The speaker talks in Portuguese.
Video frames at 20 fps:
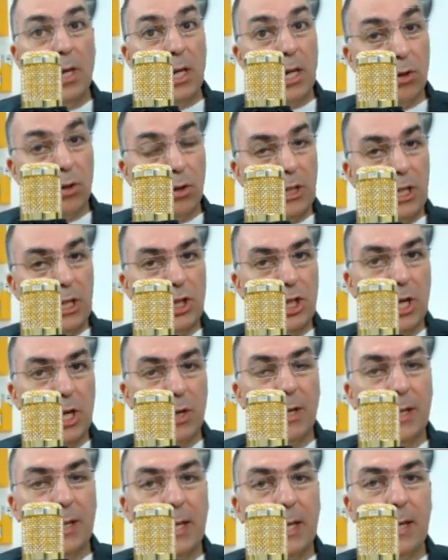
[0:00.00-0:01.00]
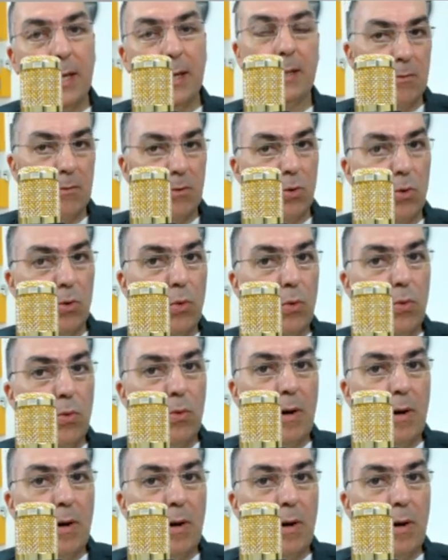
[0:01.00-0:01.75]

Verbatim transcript: Eu estou deixando aqui o,